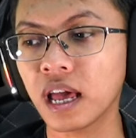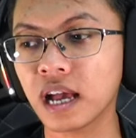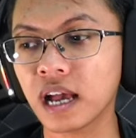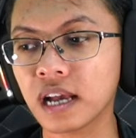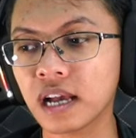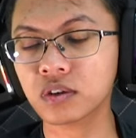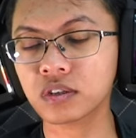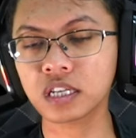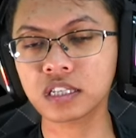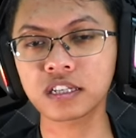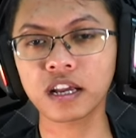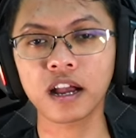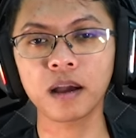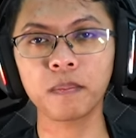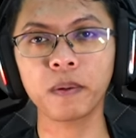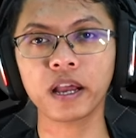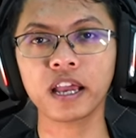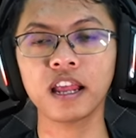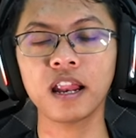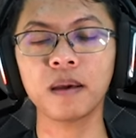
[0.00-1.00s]
langsung saja
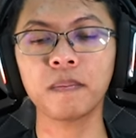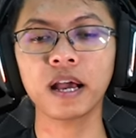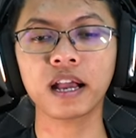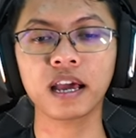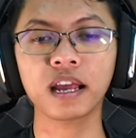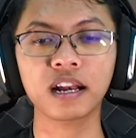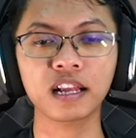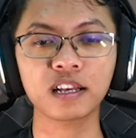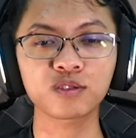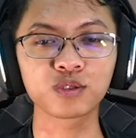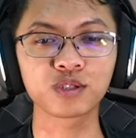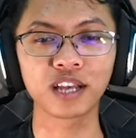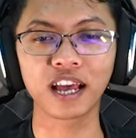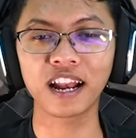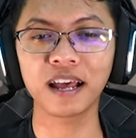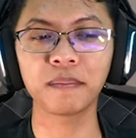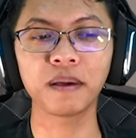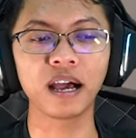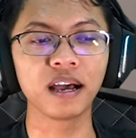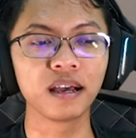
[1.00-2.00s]
nggak pakai lama karena sudah lama.